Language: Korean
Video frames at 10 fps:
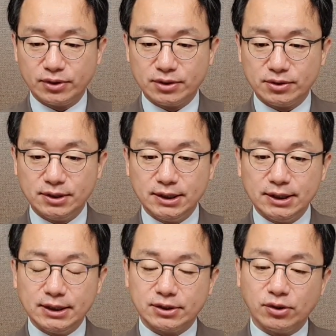그래서,
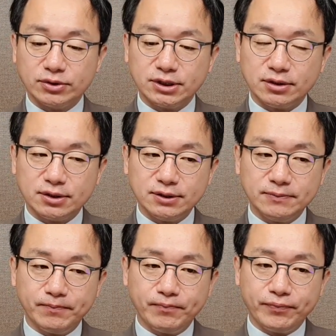근데
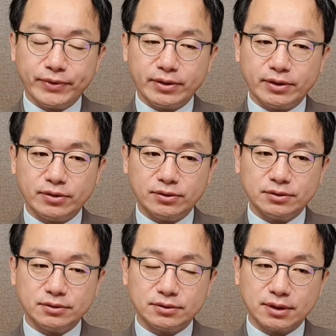어쨌든
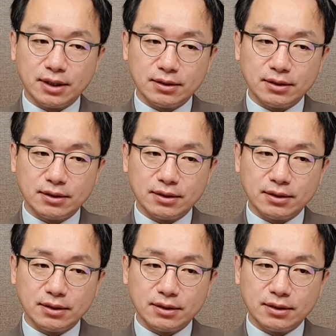이거는